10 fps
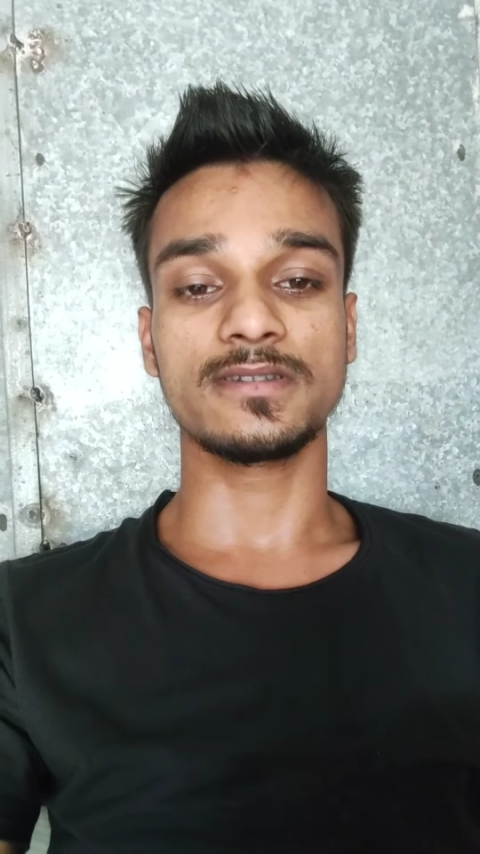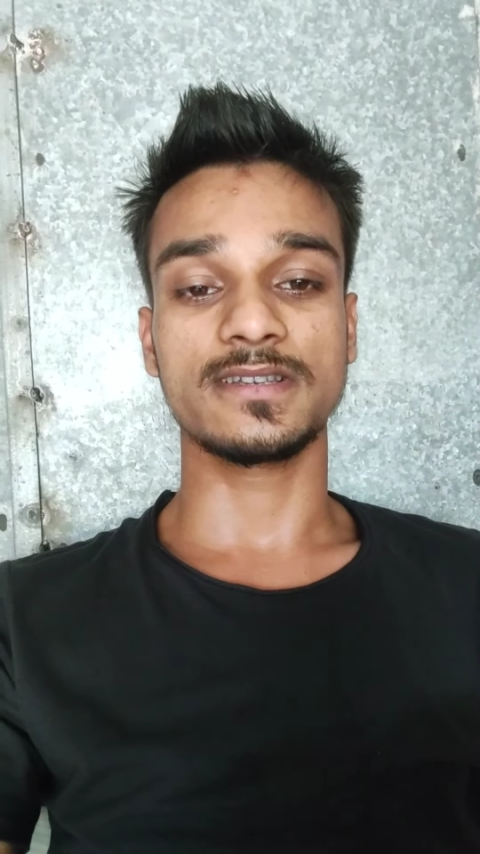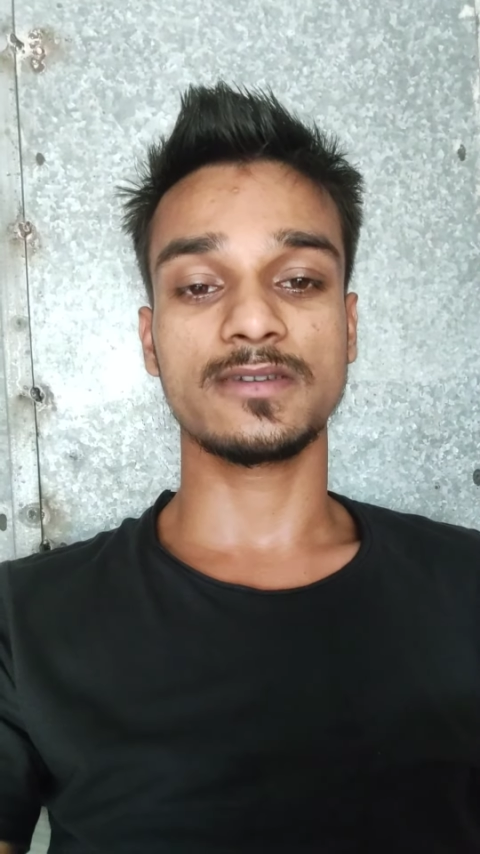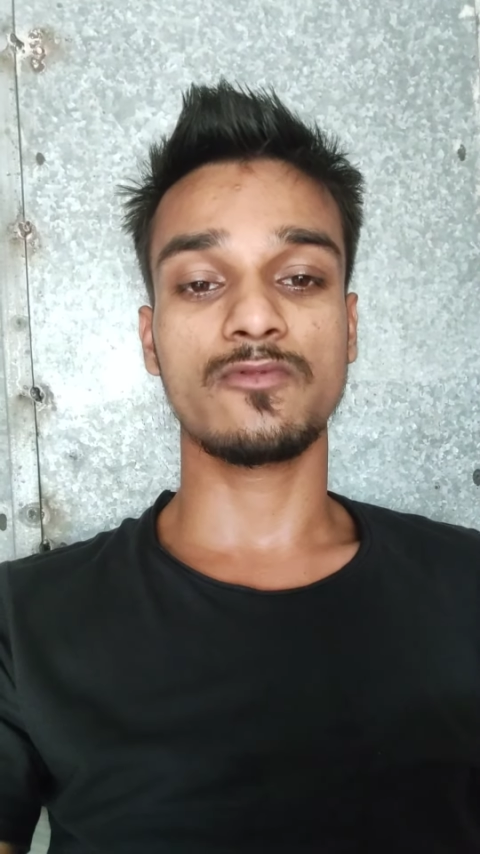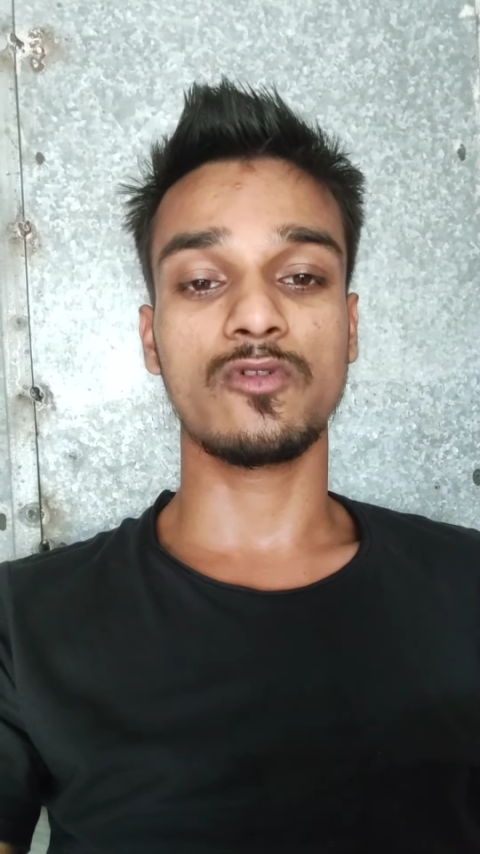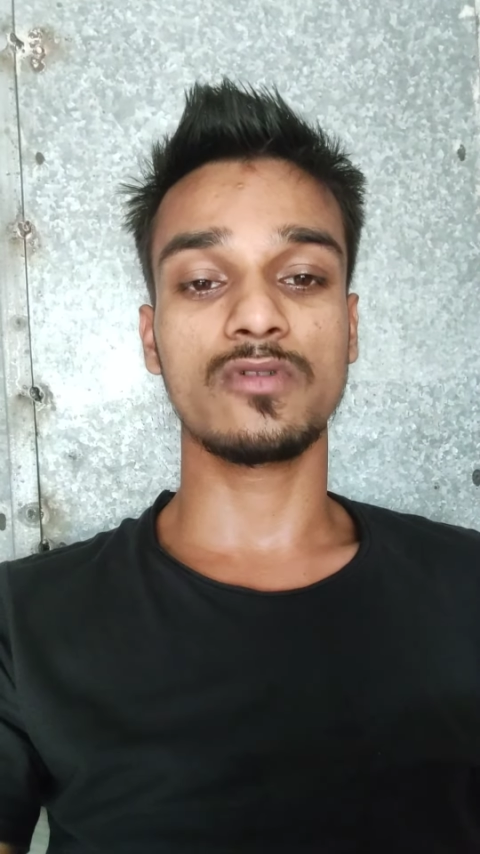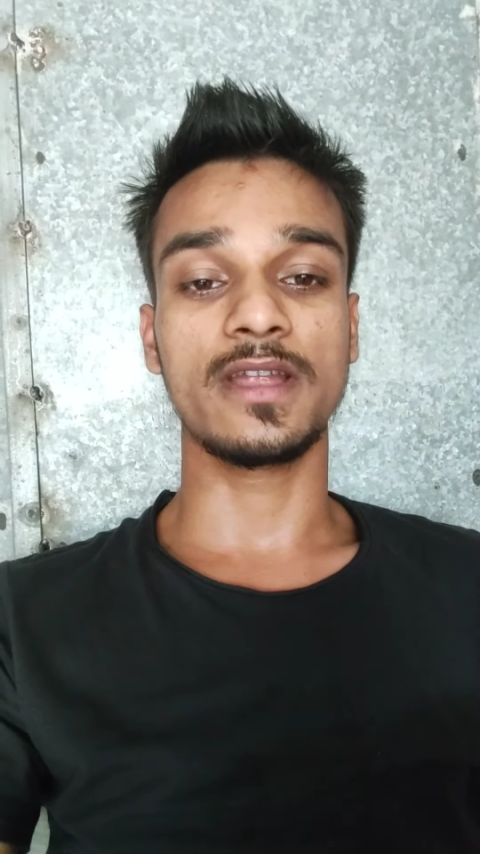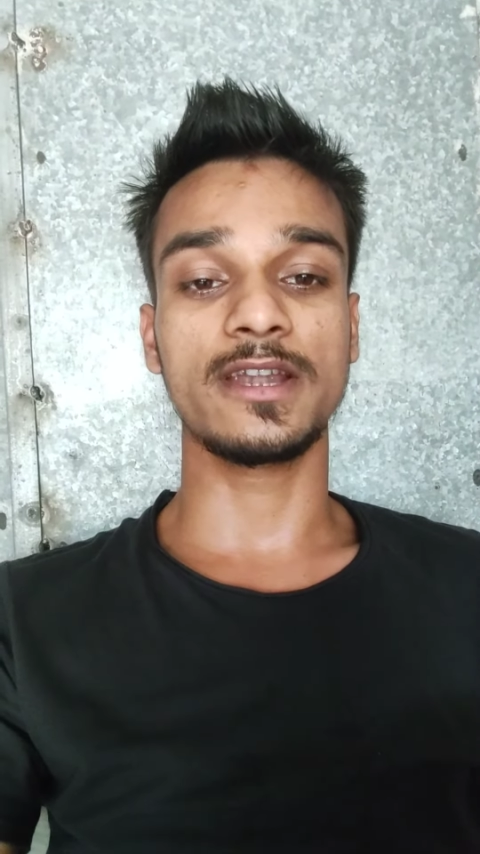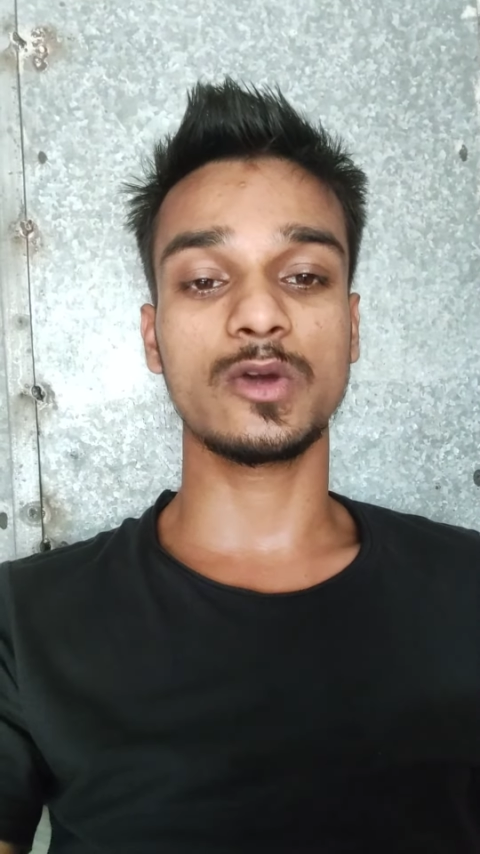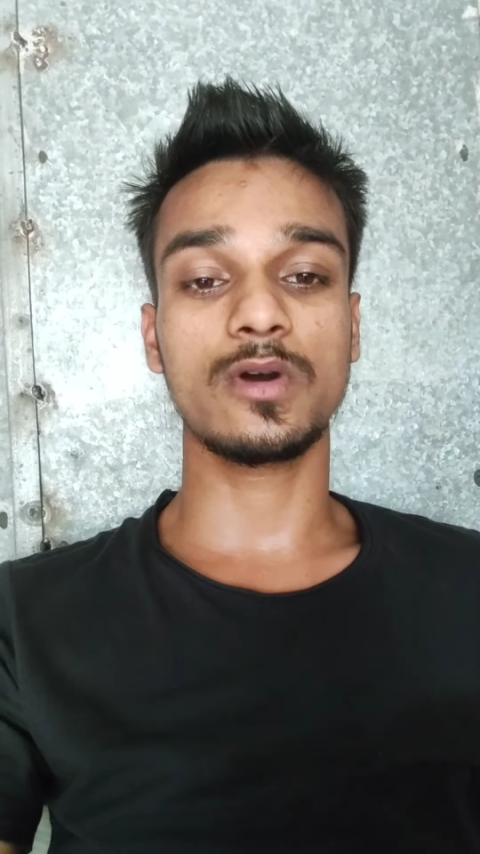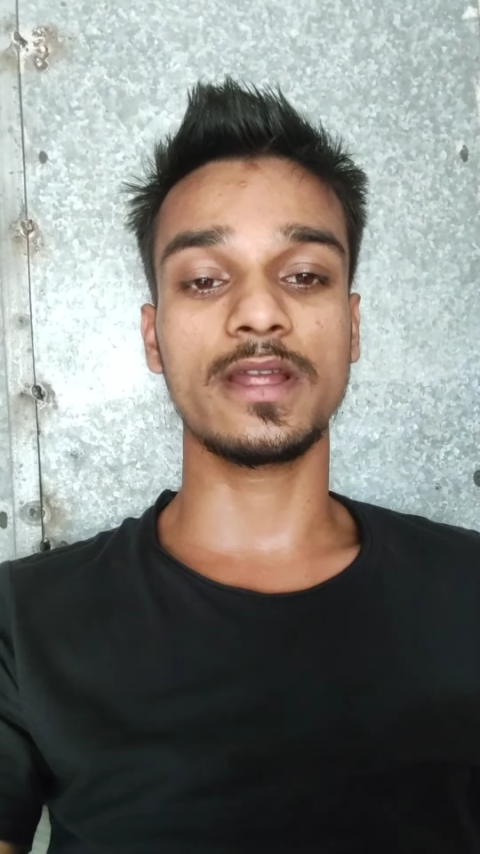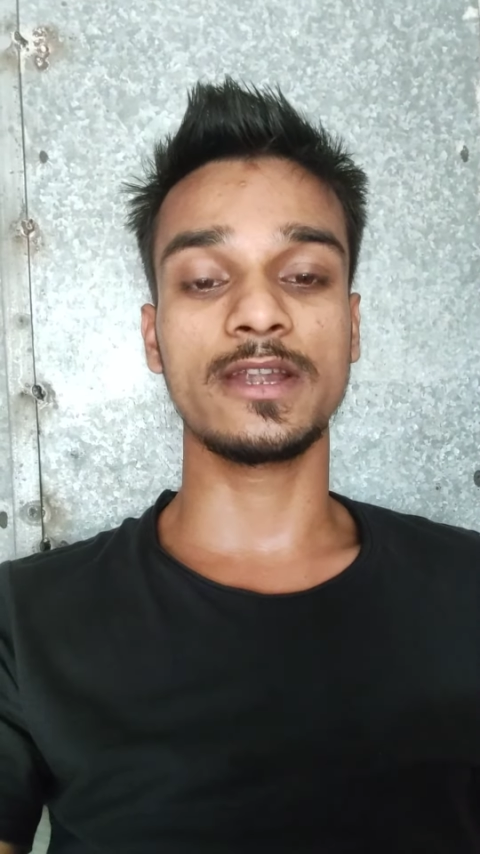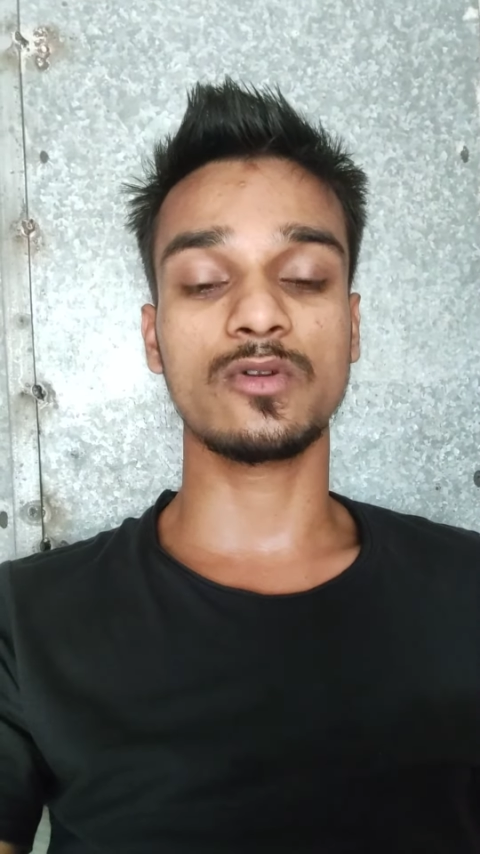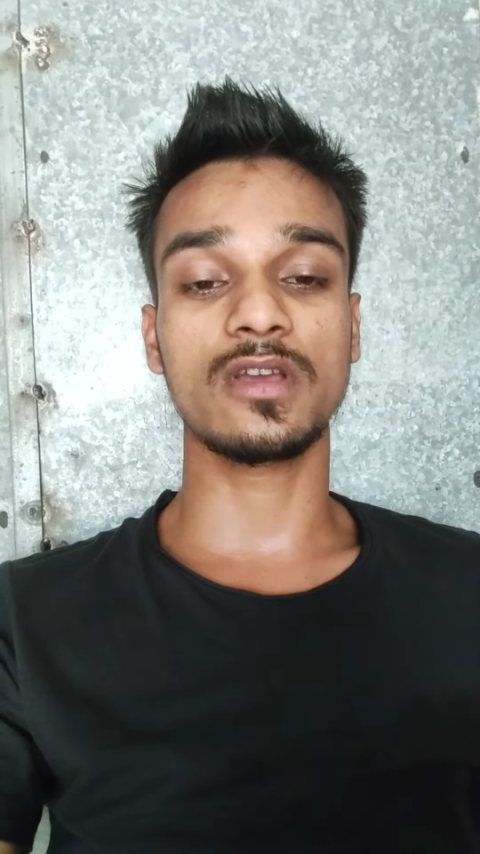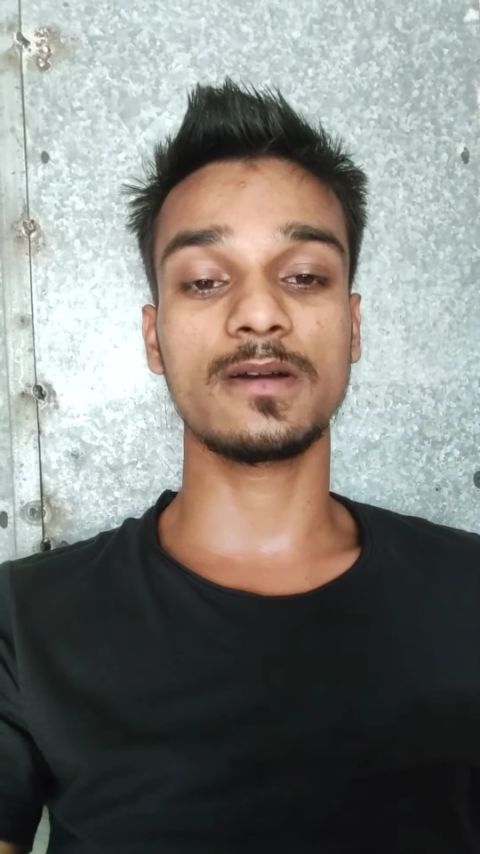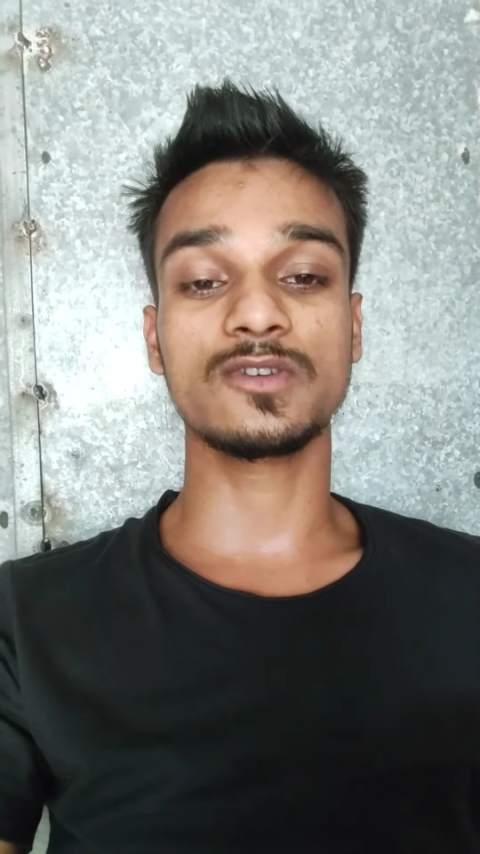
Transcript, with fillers: जैसे फ़ोन हीट हुआ हीट होने